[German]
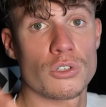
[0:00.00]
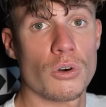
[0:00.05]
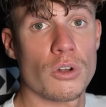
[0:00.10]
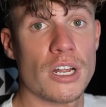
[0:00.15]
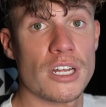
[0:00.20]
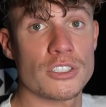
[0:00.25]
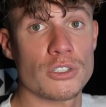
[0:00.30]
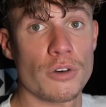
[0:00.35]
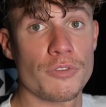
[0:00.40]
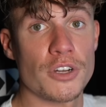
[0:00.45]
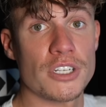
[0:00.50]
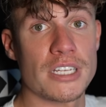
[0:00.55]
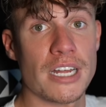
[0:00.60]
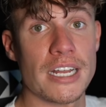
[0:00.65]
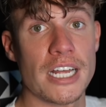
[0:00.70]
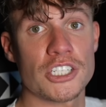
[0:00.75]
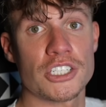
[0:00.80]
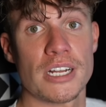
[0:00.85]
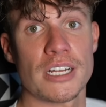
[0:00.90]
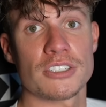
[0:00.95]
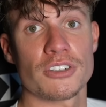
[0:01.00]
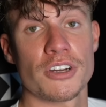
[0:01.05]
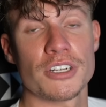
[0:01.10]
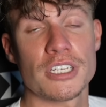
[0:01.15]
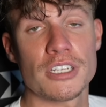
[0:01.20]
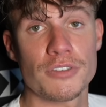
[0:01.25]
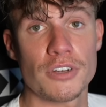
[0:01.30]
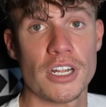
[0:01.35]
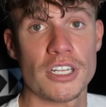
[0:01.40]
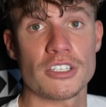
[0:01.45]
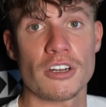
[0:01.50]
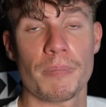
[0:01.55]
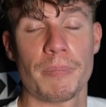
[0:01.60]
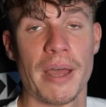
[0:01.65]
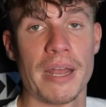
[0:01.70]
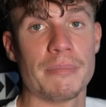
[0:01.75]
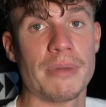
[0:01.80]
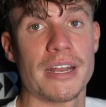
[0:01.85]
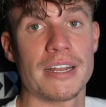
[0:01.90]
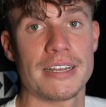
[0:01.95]
So oder so will ich an der Stelle das heutige Video jetzt auch
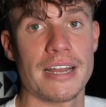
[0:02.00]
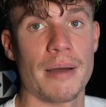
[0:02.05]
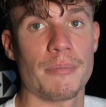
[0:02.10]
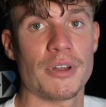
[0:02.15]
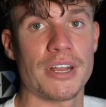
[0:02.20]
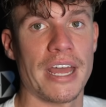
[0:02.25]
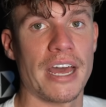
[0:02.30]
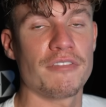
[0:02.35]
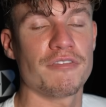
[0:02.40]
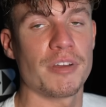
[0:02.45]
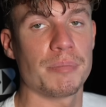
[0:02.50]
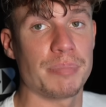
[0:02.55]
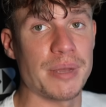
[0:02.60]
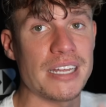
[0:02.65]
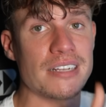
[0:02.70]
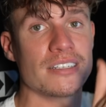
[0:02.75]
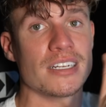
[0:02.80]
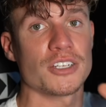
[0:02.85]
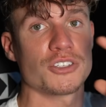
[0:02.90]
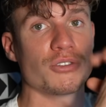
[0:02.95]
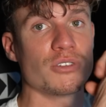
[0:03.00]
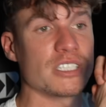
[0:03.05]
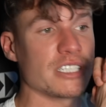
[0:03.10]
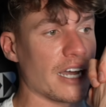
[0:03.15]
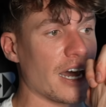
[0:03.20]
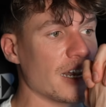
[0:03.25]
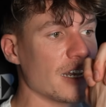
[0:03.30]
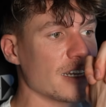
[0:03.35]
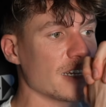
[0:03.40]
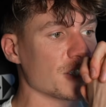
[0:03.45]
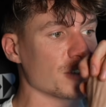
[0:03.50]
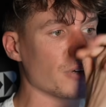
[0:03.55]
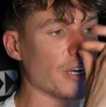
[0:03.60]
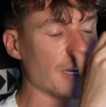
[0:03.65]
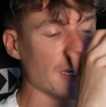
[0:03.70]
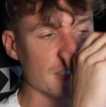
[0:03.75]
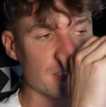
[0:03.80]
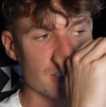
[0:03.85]
beenden, meine Damen und Herren. Wir beten natürlich alle, dass so ein